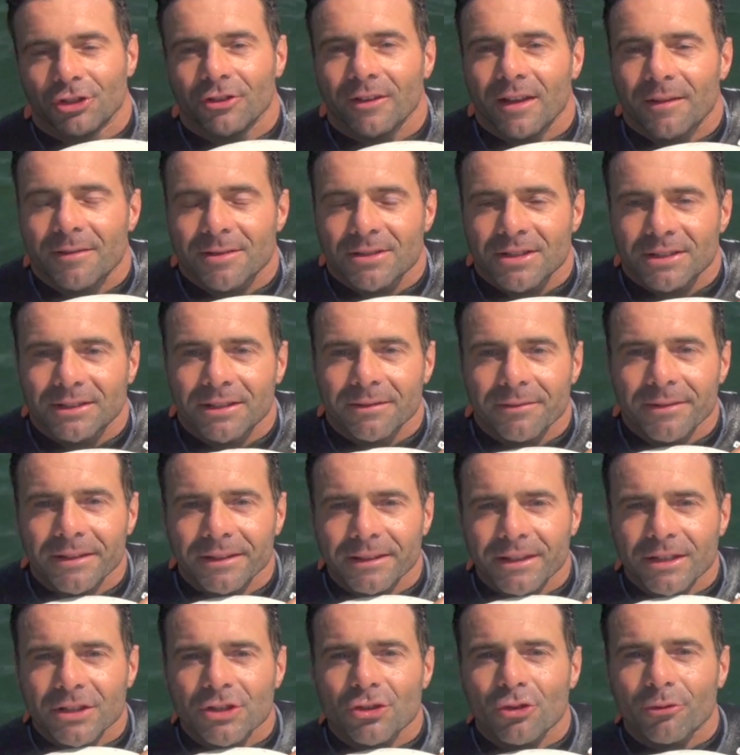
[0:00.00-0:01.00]
troviamo
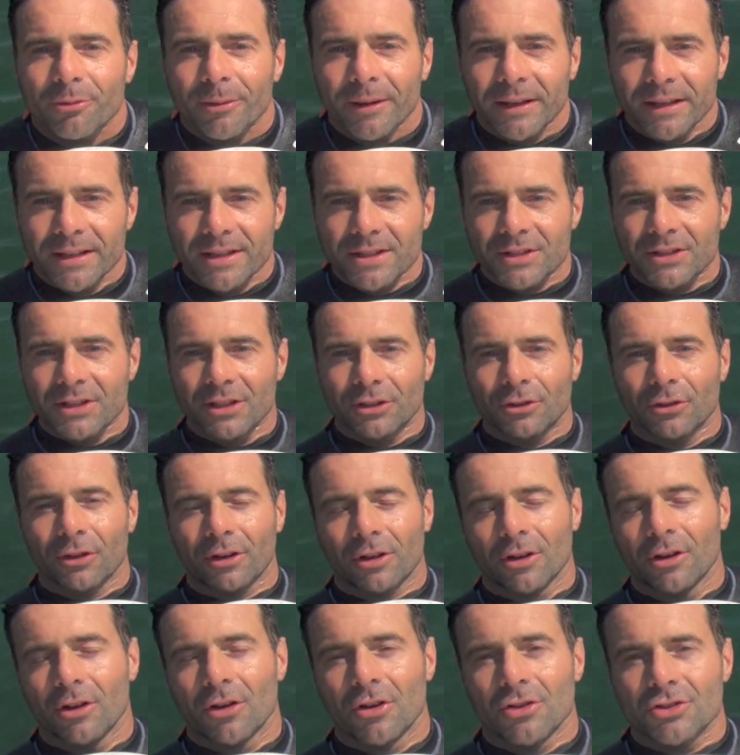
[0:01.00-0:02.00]
esattamente sopra il sito
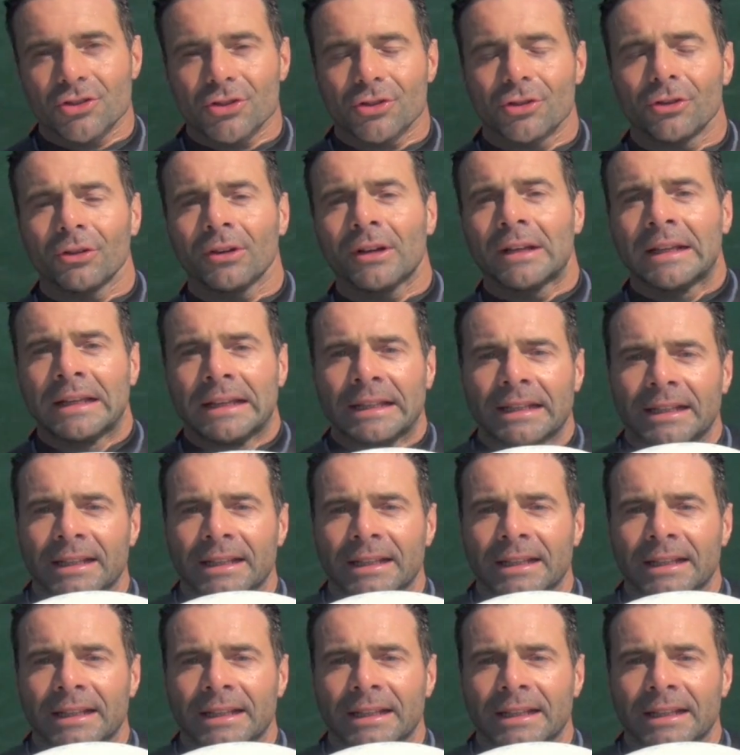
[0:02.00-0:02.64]
archeologico